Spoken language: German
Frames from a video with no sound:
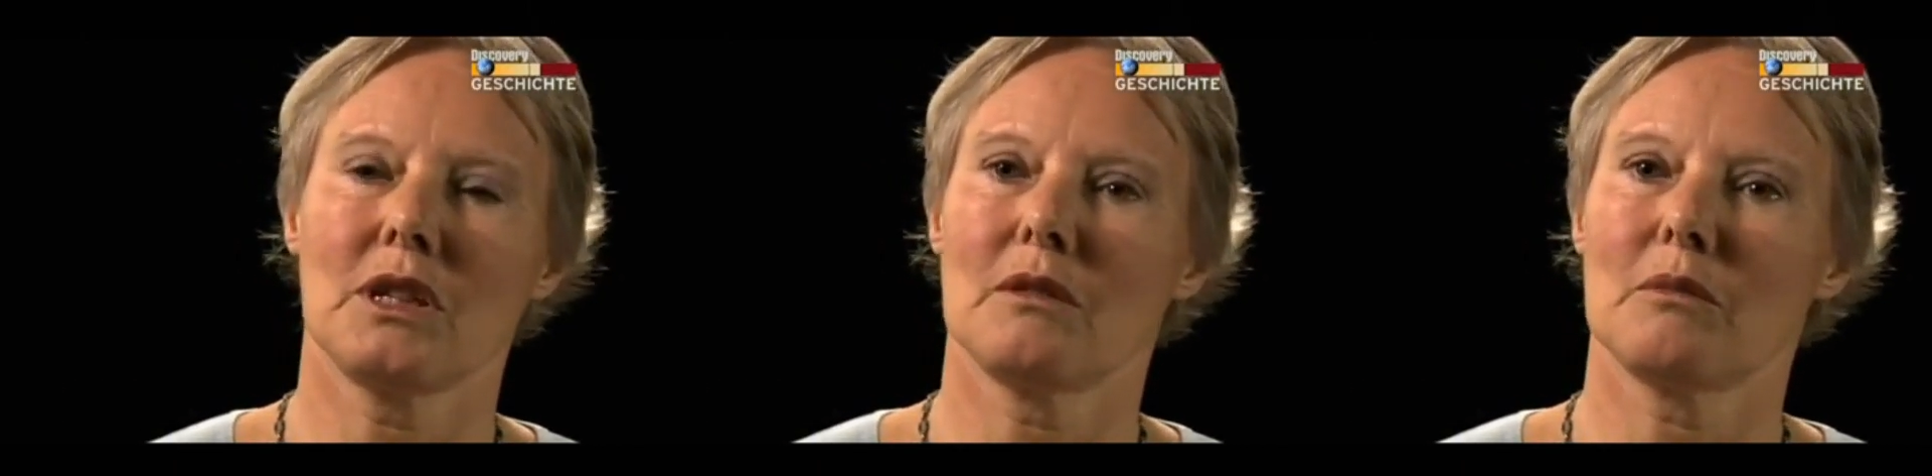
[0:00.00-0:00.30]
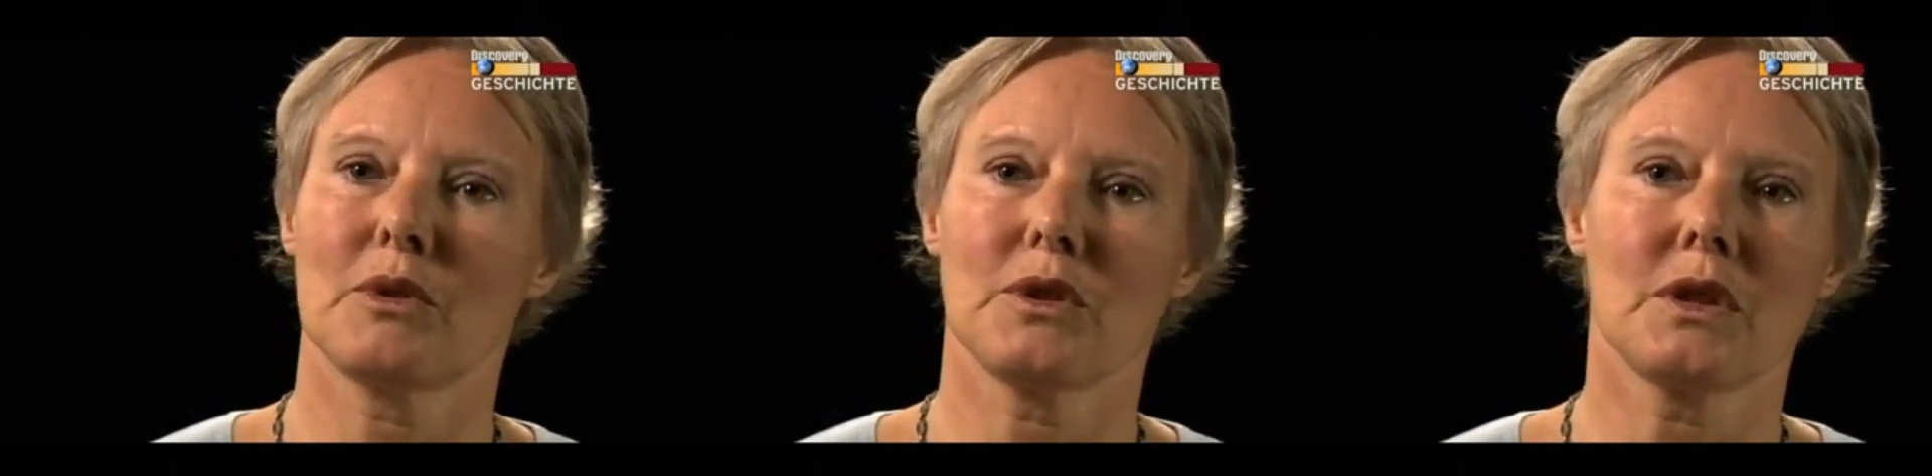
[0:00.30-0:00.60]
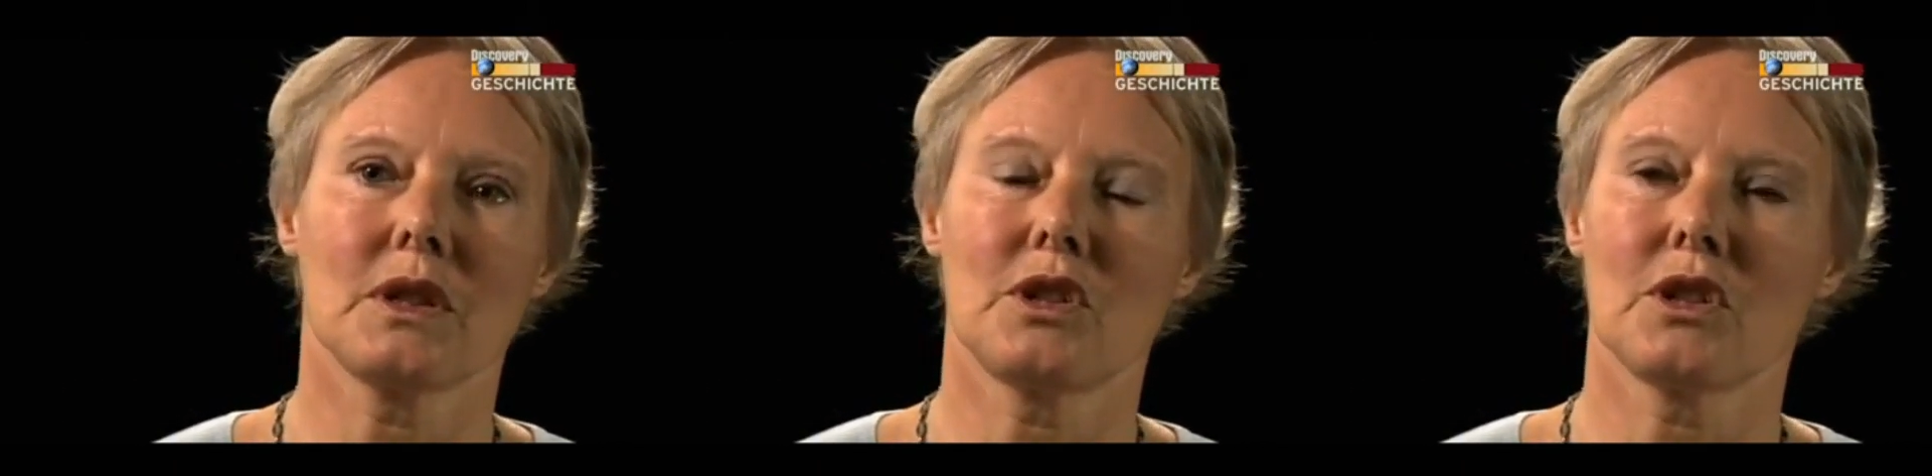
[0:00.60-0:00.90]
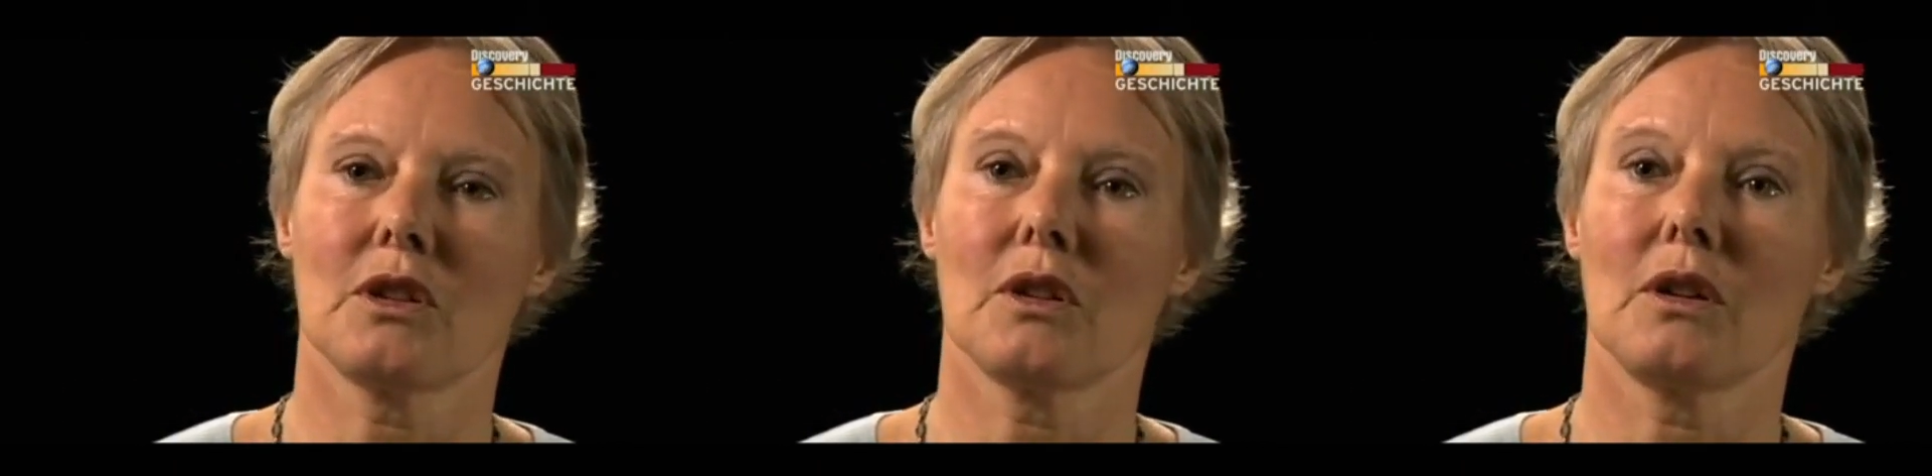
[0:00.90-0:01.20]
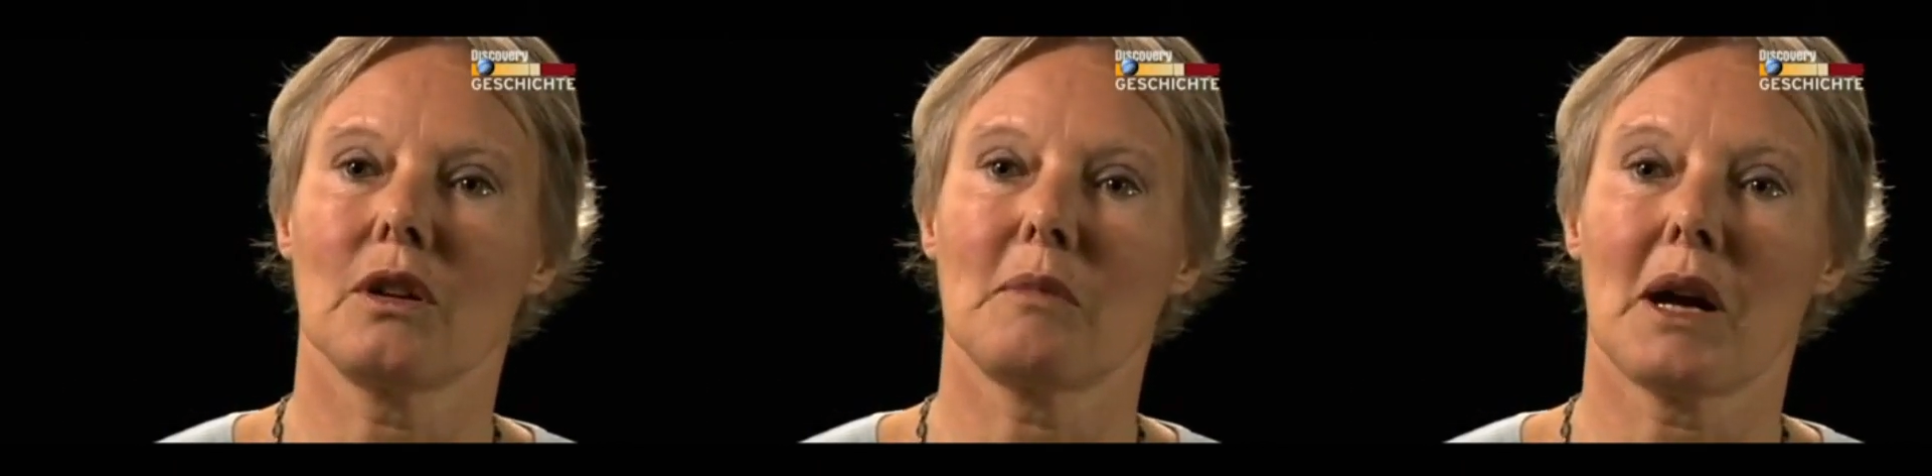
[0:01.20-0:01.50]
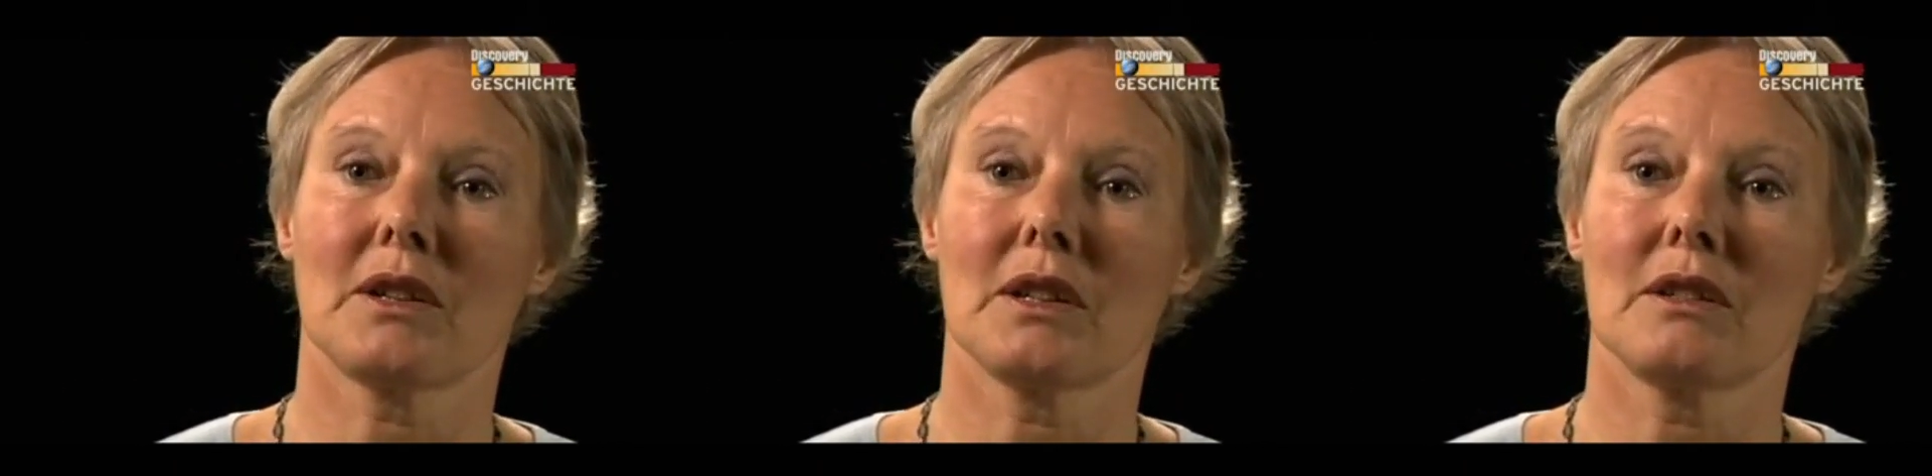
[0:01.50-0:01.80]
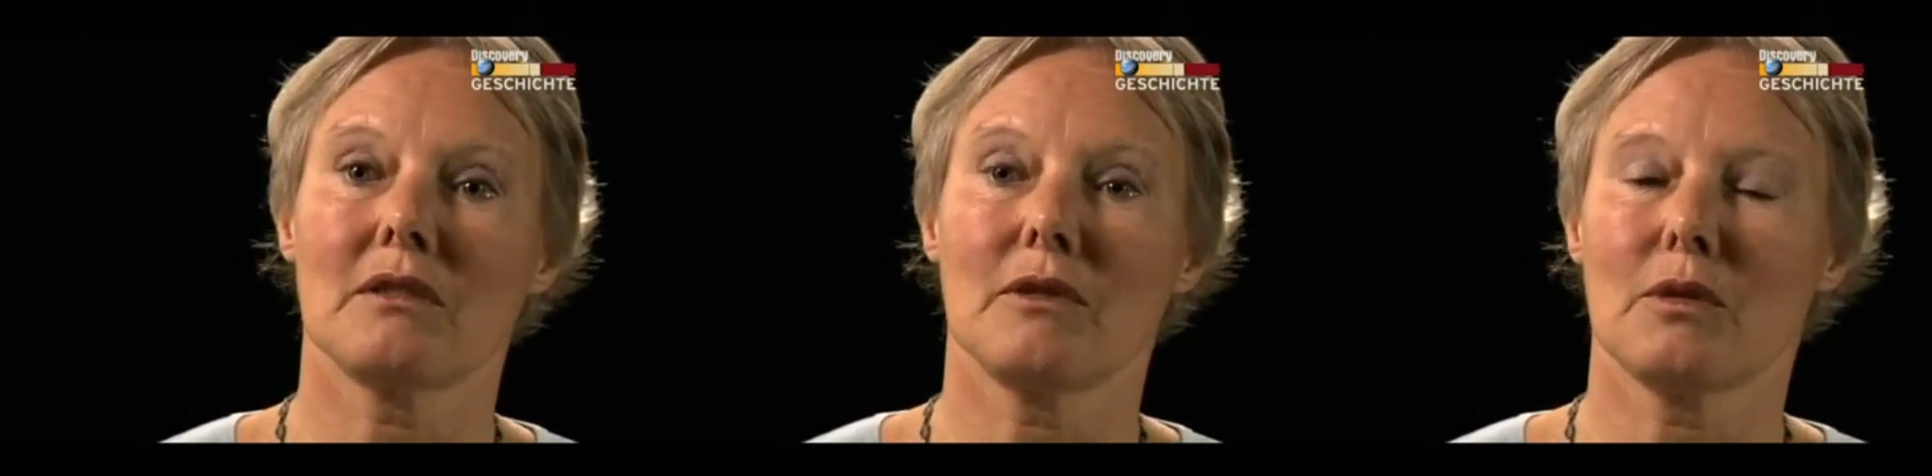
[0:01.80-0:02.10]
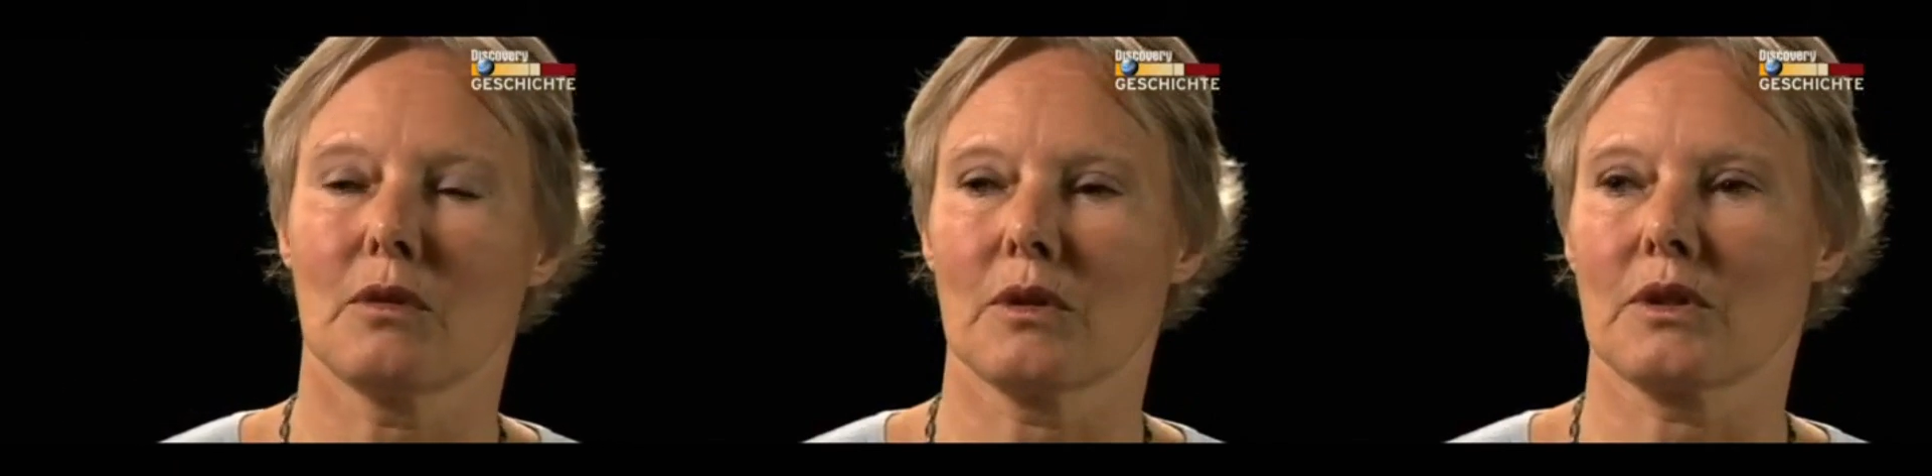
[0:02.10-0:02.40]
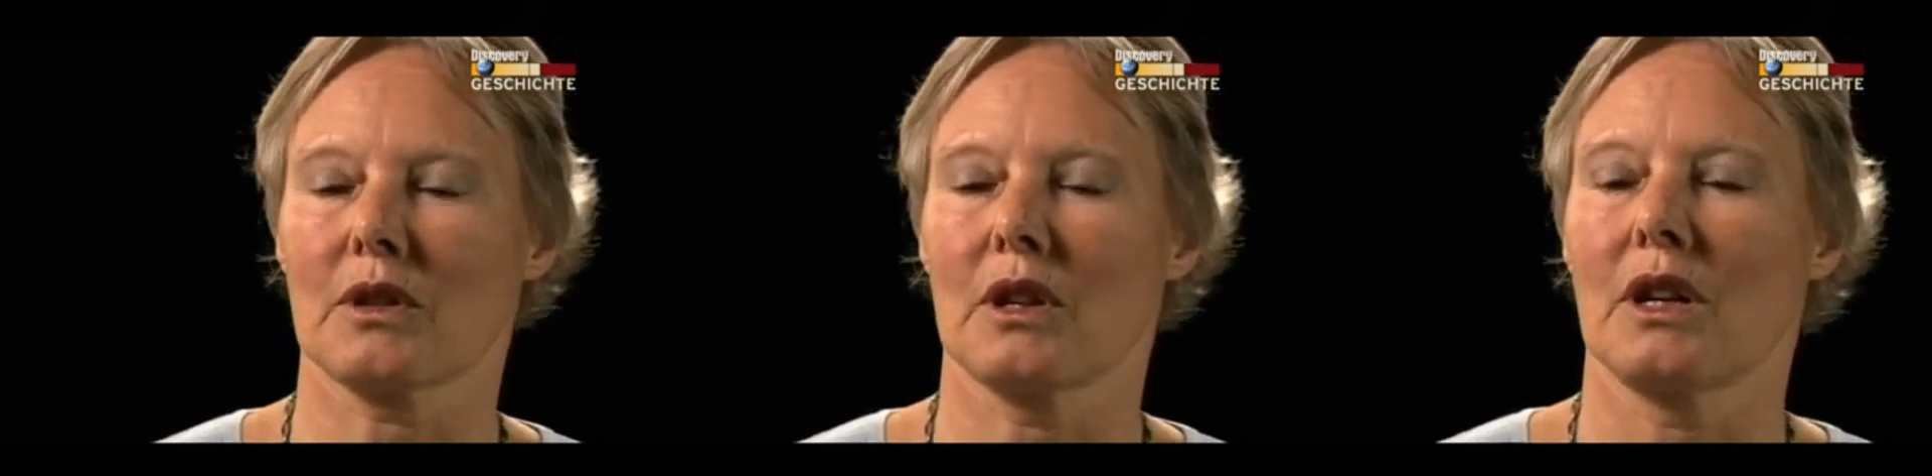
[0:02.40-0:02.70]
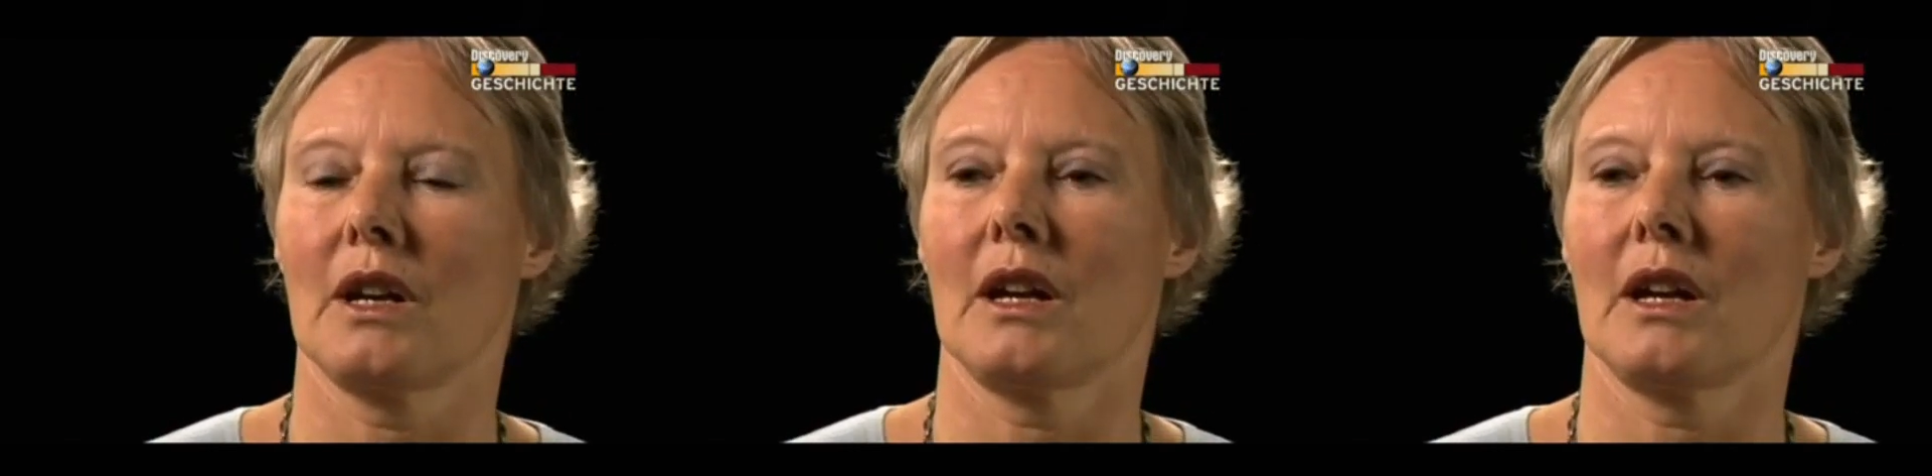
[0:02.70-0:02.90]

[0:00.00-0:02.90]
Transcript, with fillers: um seine eigenen Entscheidungsformalitäten abzuwickeln.